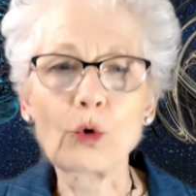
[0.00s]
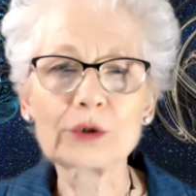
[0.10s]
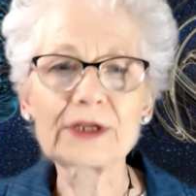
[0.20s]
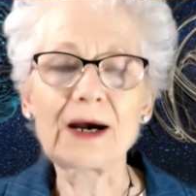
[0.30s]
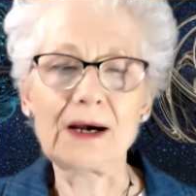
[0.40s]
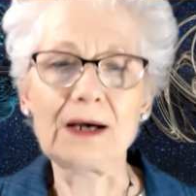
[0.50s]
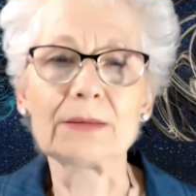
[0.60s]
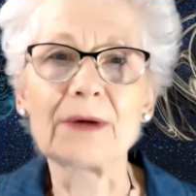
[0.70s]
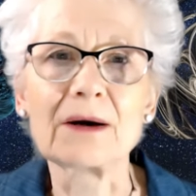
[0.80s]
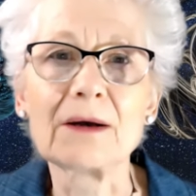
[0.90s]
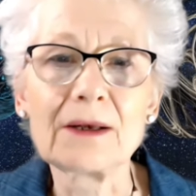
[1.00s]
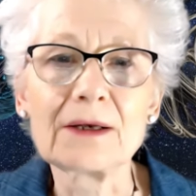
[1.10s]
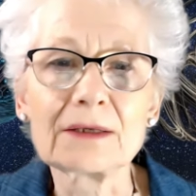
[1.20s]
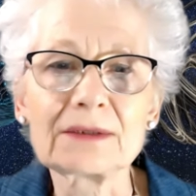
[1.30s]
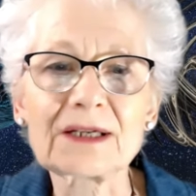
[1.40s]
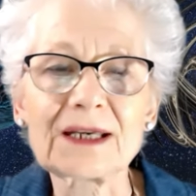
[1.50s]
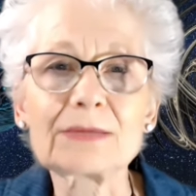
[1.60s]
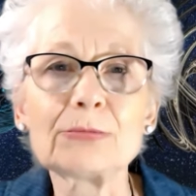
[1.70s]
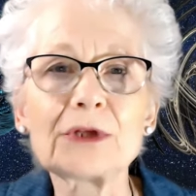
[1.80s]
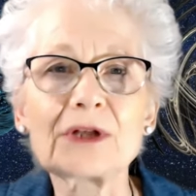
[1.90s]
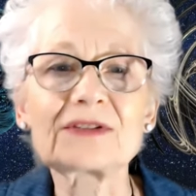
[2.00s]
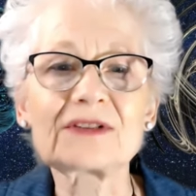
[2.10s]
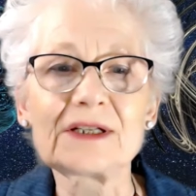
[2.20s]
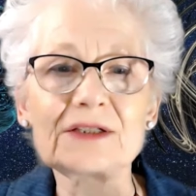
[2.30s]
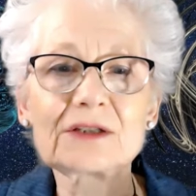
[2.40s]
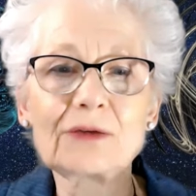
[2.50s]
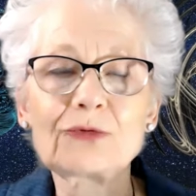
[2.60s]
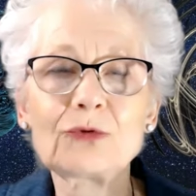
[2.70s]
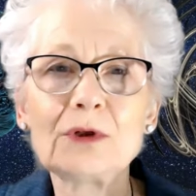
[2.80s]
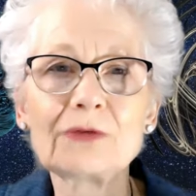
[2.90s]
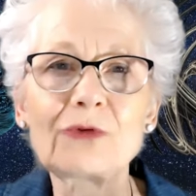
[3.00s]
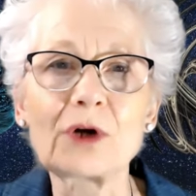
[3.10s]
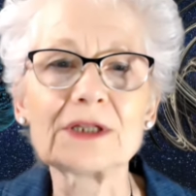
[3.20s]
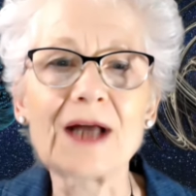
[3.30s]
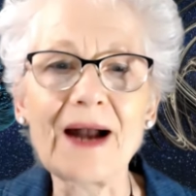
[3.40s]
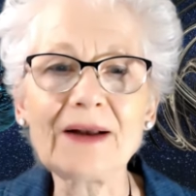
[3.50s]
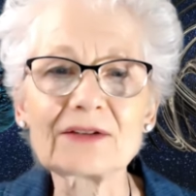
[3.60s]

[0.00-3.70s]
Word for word: Oder aber treten plötzlich Gefühle von